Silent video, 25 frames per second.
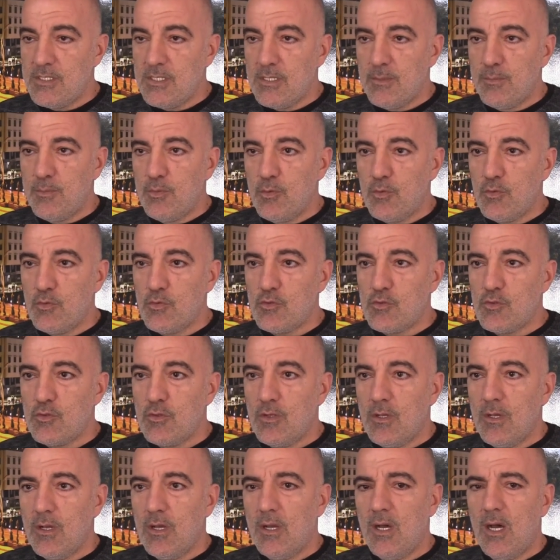yapıyoruz
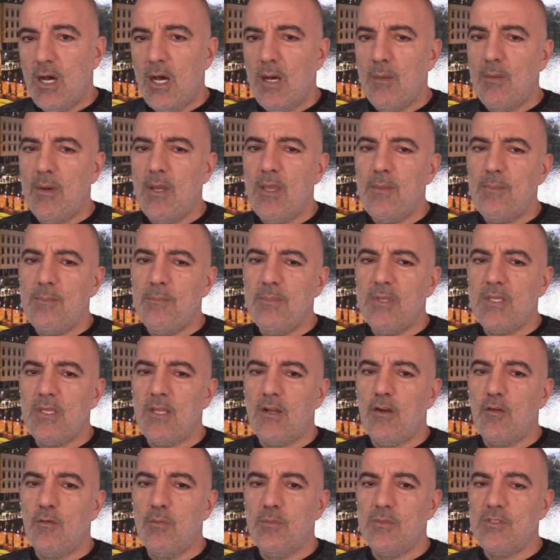ama hep bir
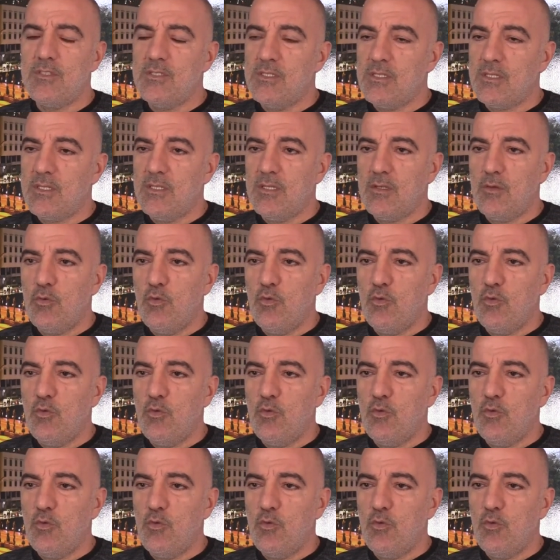tarafımız yıkık.